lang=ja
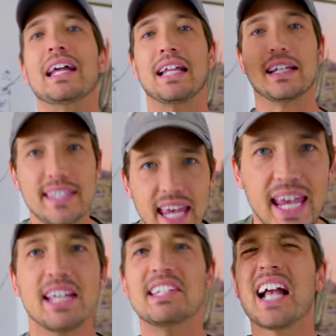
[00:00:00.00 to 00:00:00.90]
だったら
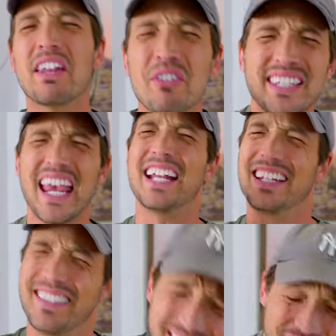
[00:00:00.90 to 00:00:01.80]
政治家のせい
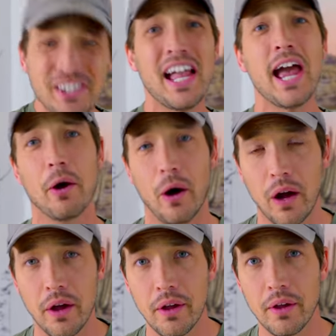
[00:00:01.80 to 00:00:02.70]
にするなよ。